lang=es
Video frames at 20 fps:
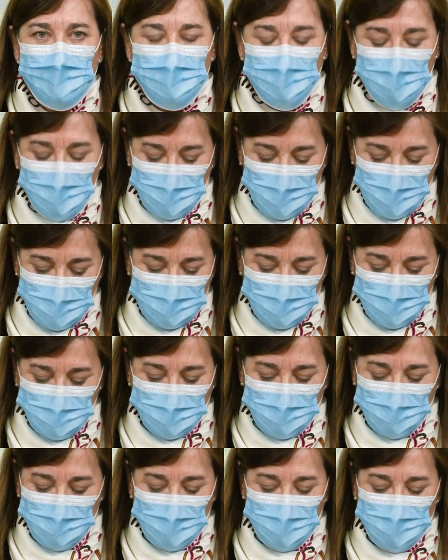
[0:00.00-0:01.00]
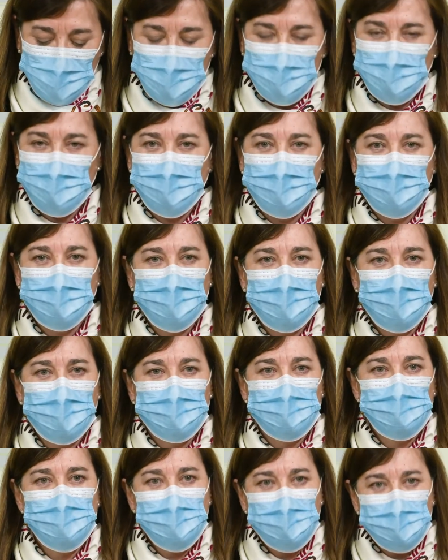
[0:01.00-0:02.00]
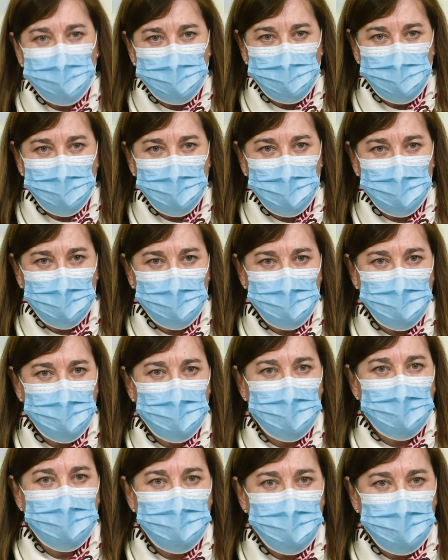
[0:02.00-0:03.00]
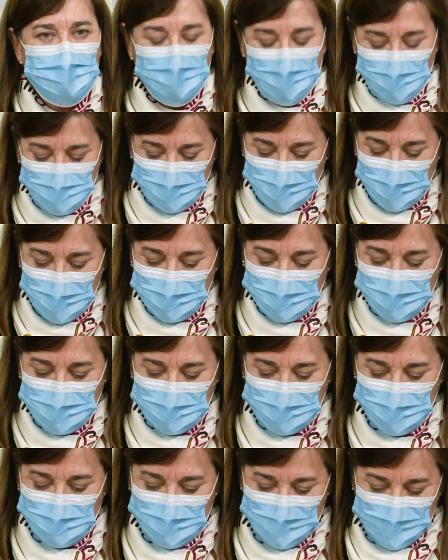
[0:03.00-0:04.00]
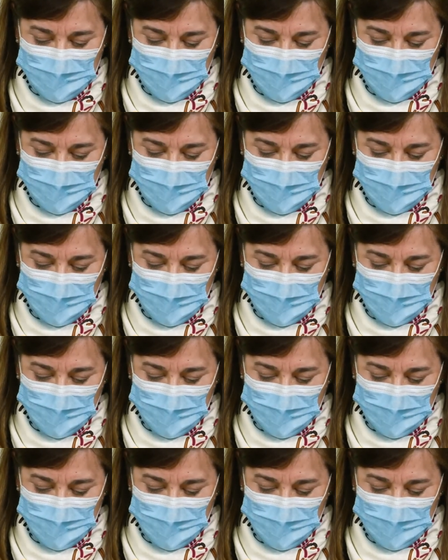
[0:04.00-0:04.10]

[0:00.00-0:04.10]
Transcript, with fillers: pero la evolución epidemiológica, lo saben ustedes, es cambiante,